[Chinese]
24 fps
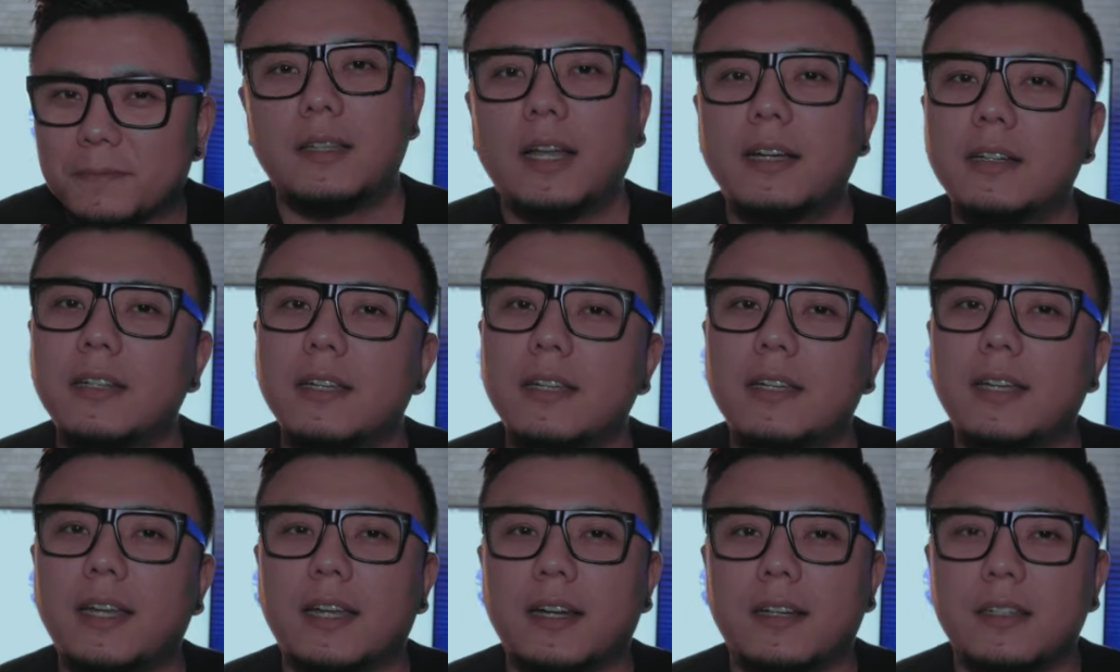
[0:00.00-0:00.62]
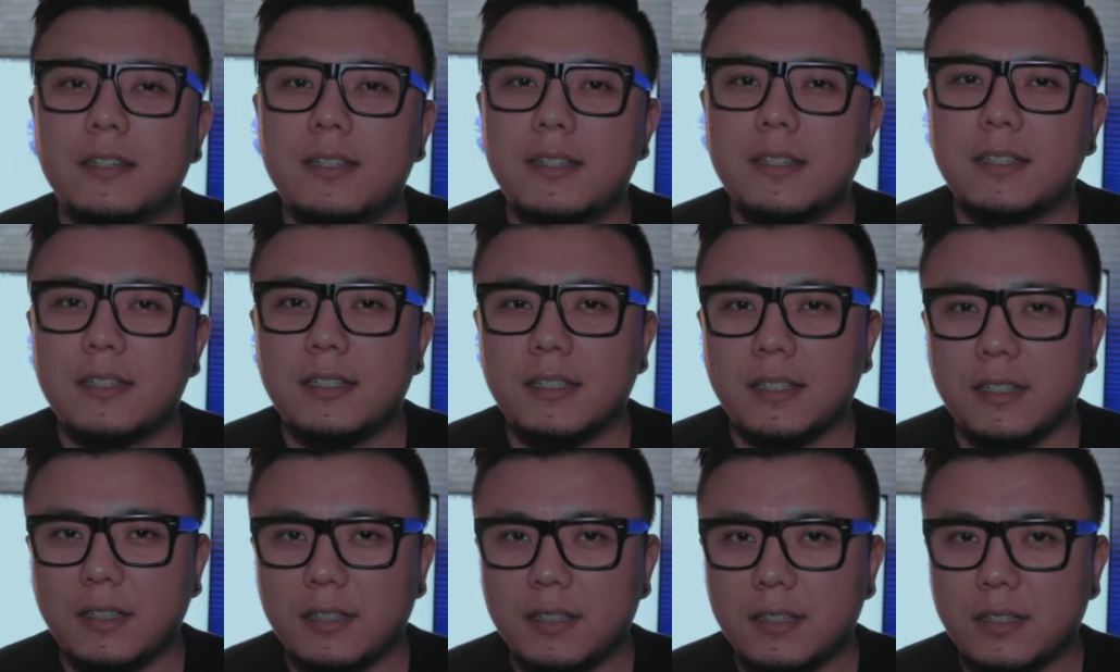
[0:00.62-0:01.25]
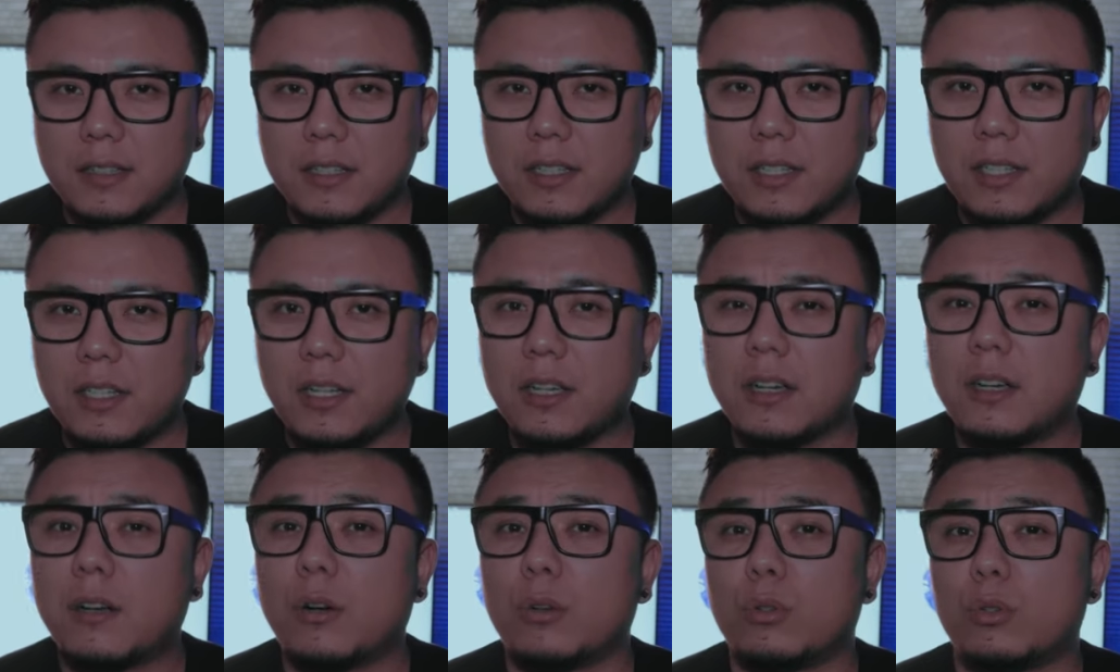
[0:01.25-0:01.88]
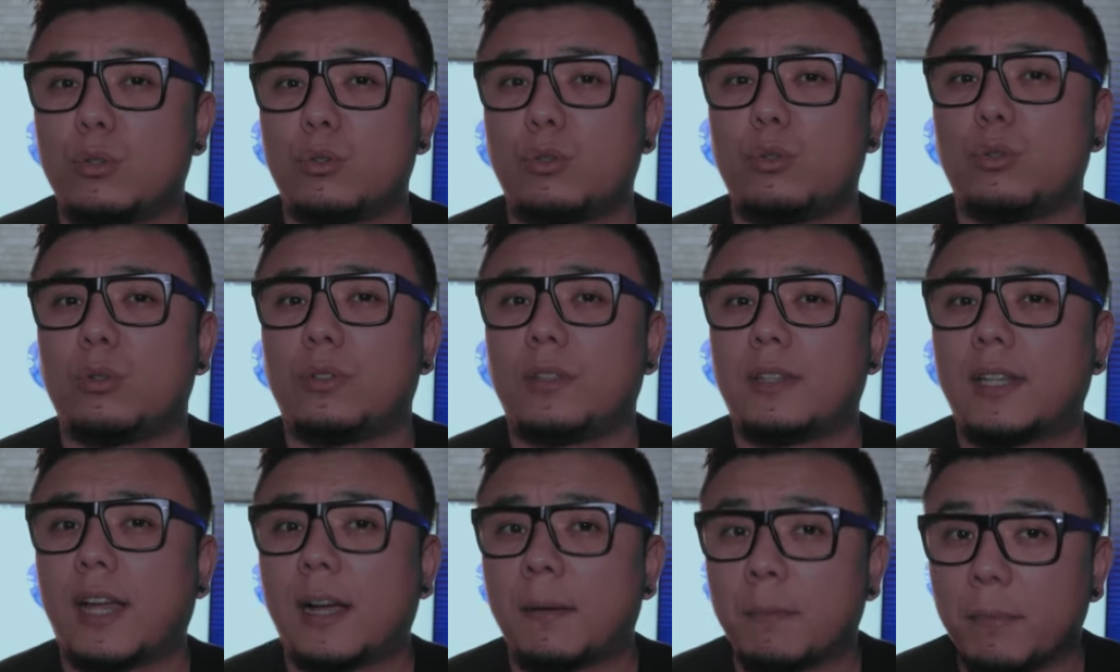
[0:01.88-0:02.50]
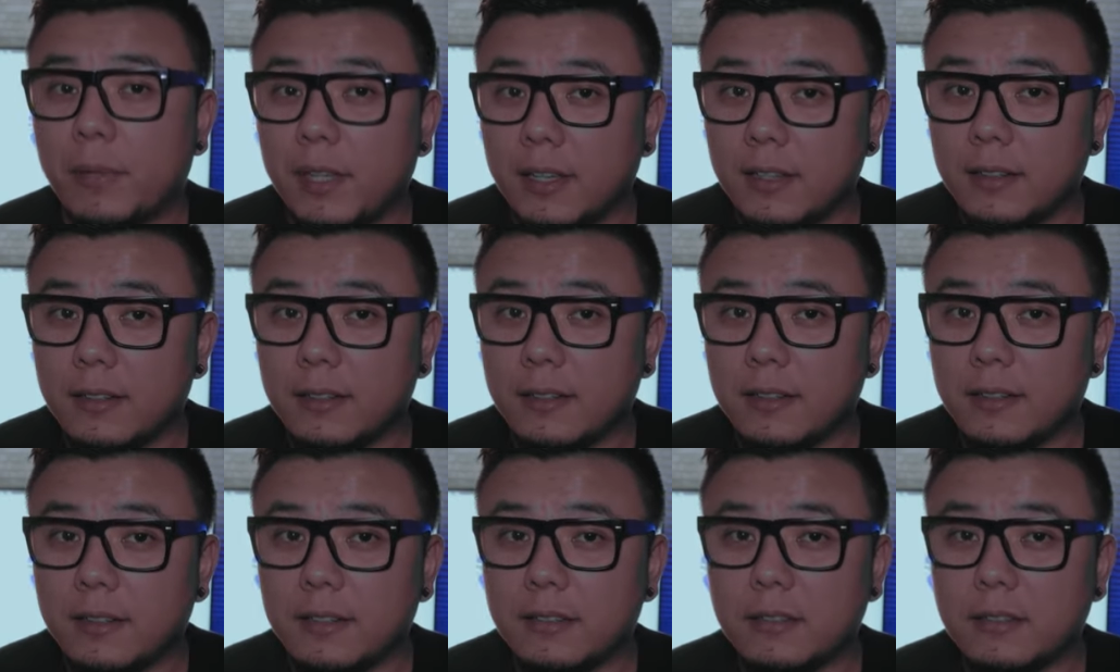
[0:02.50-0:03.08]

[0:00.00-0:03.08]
当你给了自己一个借口去躺平，